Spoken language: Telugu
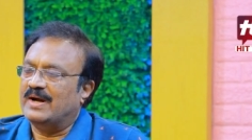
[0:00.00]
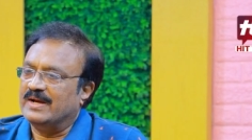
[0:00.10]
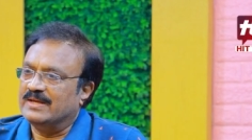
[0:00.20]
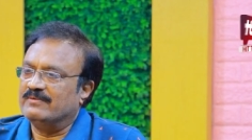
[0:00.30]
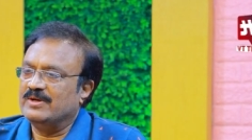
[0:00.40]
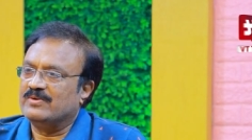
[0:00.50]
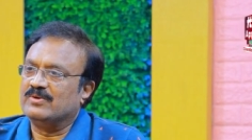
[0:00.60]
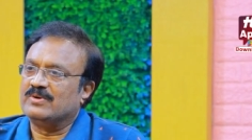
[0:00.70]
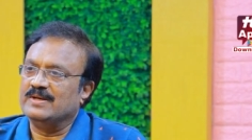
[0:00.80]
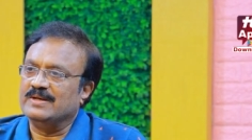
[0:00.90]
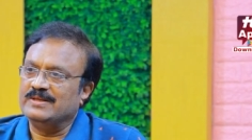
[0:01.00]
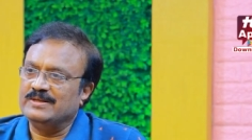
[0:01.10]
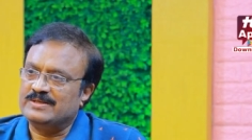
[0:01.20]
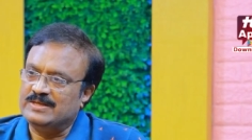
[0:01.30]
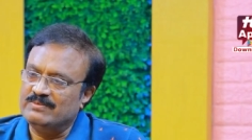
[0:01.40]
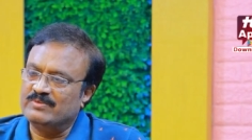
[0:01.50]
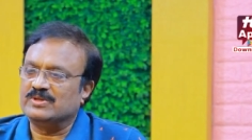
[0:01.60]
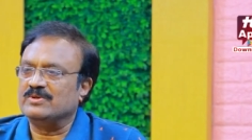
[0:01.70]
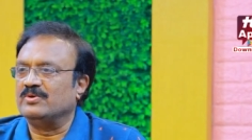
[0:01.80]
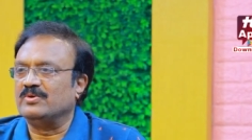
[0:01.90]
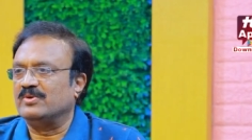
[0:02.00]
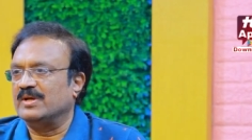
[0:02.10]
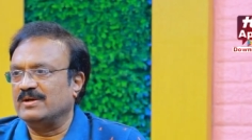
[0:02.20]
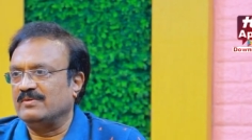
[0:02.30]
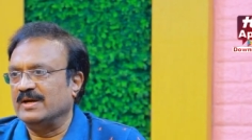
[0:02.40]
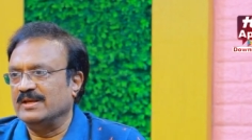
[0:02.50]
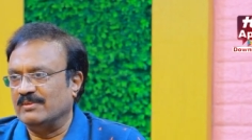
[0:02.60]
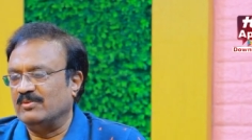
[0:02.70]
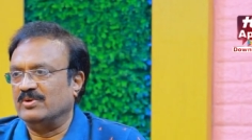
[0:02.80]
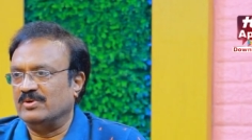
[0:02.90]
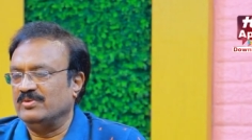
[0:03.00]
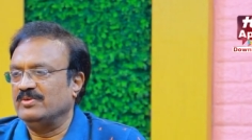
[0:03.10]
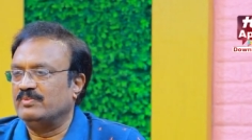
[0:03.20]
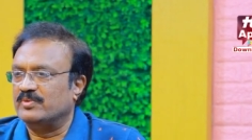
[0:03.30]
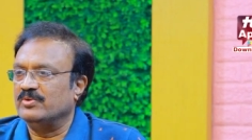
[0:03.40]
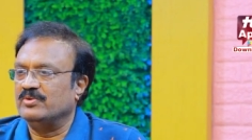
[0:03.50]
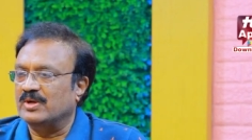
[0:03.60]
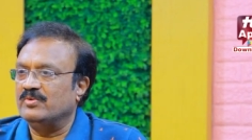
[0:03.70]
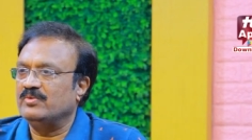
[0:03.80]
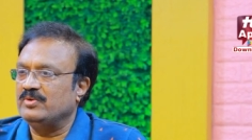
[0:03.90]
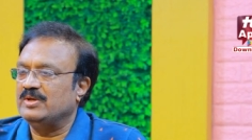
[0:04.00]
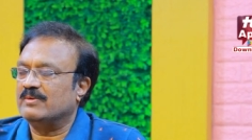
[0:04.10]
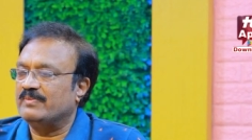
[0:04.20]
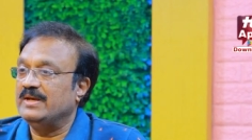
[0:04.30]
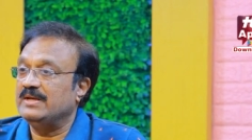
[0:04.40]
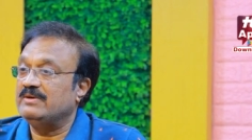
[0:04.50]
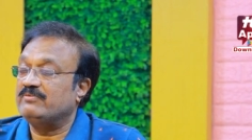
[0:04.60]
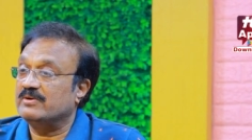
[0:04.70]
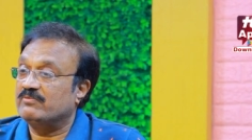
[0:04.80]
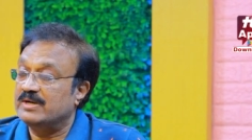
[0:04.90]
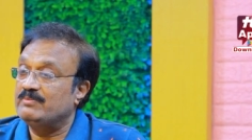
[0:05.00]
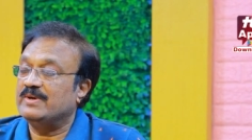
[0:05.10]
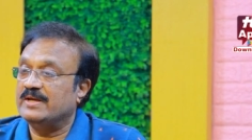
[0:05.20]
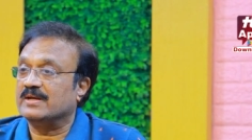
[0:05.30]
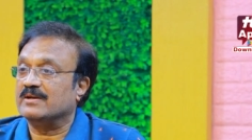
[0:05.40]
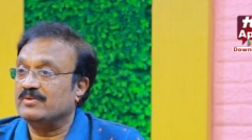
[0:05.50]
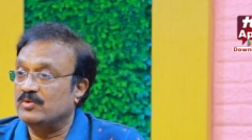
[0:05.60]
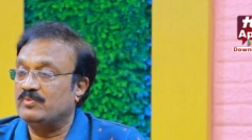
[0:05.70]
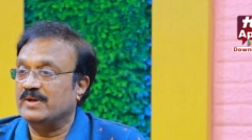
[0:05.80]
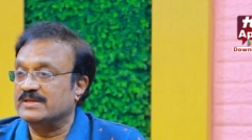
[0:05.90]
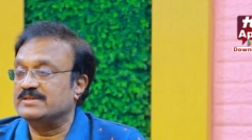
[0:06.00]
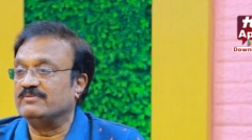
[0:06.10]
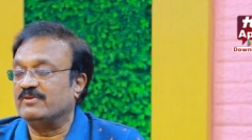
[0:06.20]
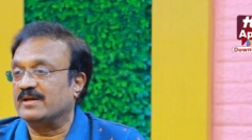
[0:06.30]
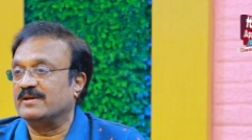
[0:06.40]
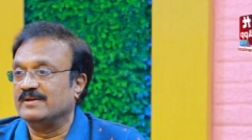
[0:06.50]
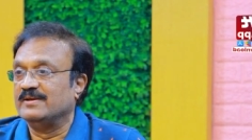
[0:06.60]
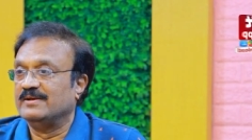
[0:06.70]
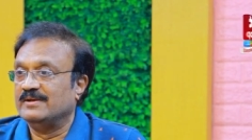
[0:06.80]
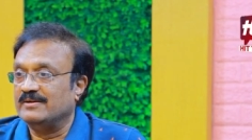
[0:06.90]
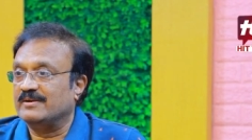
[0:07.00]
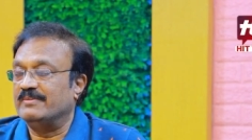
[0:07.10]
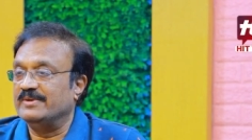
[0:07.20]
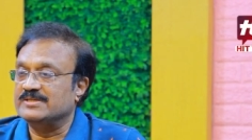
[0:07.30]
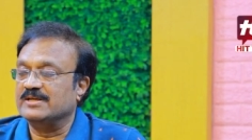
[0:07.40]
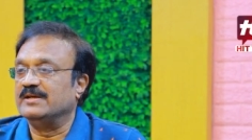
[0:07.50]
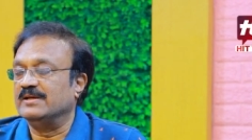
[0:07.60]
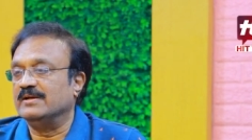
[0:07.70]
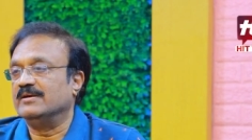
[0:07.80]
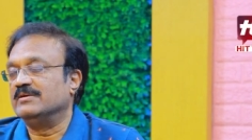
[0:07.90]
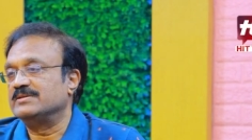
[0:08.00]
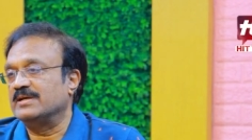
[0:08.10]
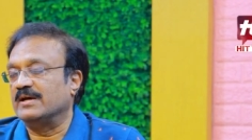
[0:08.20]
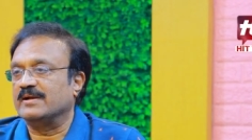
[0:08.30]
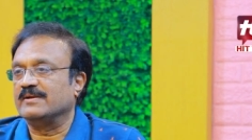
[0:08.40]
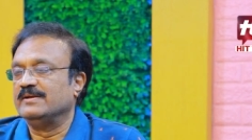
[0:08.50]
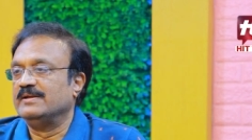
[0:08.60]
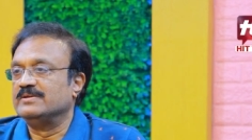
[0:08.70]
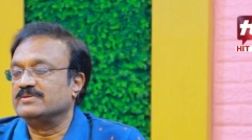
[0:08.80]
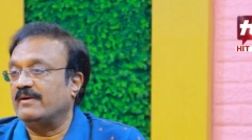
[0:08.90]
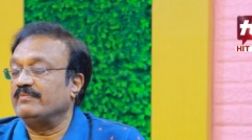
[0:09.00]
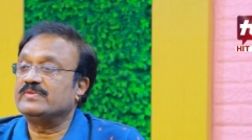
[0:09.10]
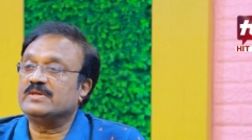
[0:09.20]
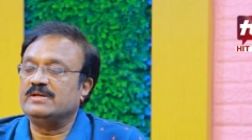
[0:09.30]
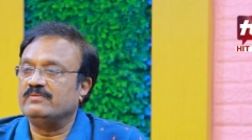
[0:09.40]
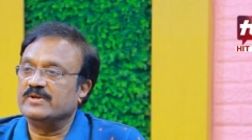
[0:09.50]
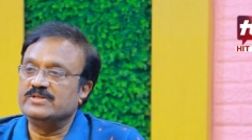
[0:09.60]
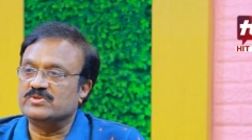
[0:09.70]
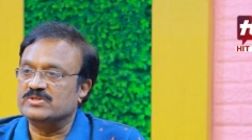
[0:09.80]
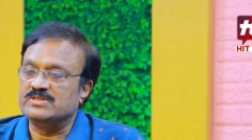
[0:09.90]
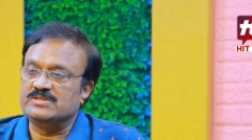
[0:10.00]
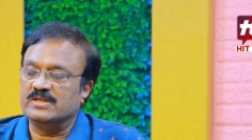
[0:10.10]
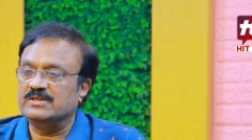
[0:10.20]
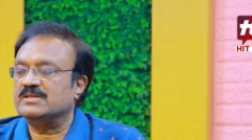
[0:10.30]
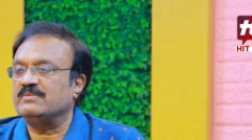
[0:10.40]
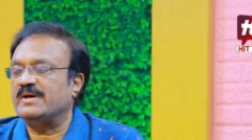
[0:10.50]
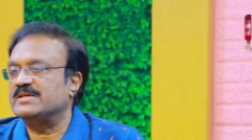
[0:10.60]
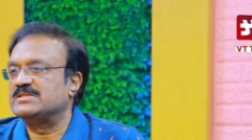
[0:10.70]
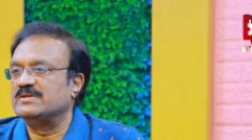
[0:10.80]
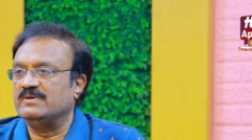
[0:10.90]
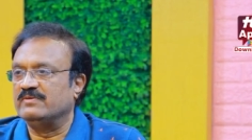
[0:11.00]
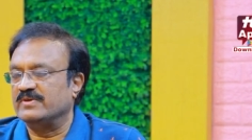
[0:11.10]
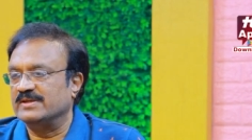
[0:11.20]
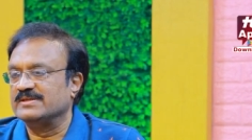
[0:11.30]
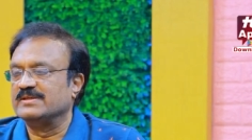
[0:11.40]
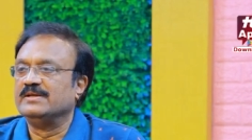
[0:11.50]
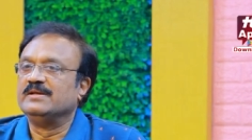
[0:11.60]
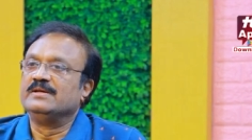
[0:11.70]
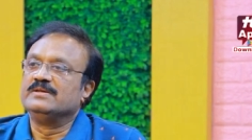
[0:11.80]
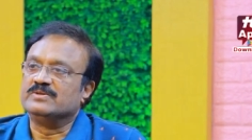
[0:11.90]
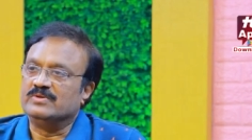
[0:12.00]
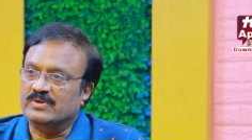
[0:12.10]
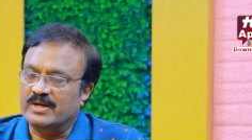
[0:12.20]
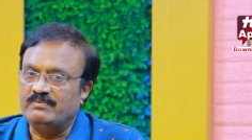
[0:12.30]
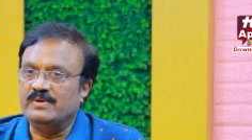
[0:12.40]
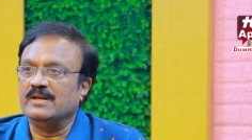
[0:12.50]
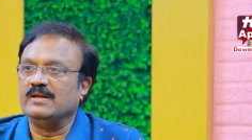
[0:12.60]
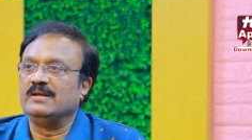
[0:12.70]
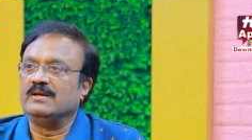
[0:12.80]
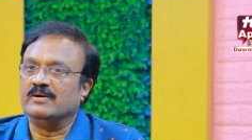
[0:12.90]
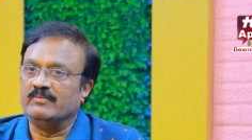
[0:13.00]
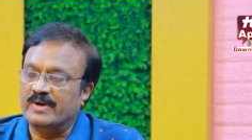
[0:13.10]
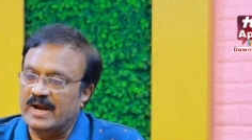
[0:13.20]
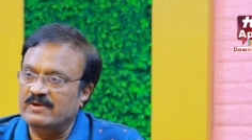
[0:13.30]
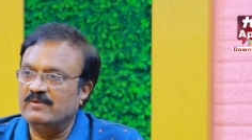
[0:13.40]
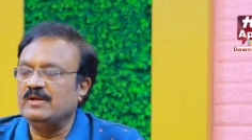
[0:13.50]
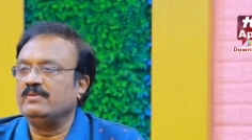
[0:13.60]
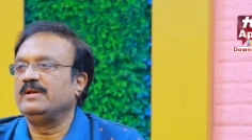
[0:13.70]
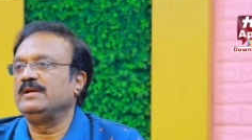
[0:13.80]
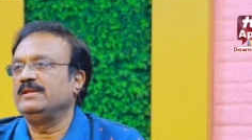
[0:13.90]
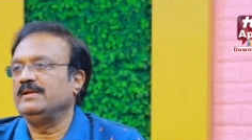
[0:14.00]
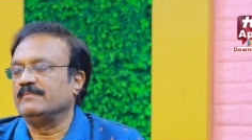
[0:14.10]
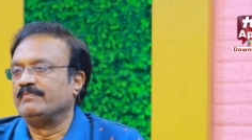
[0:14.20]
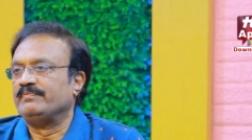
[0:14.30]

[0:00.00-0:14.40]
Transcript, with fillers: ఆ ఇరవై కోట్లు అనేది టీం మొత్తం కొనుక్కోవడానికి వాడిన అమౌంట్ ఇప్పుడు నౌ ఆర్ పేయింగ్ ఇట్ ఫర్ వన్ ప్లేయర్ టూ ప్లేయర్స్ ఇన్ఫ్యాక్ట్ కమిన్స్ అండ్ స్టార్క్ సో అంత డిఫరెన్స్ వచ్చేసింది అంత మ్యాసివ్ డిఫరెన్స్ సో ఐపీఎల్ బ్రాండ్ వాల్యూ పెరిగింది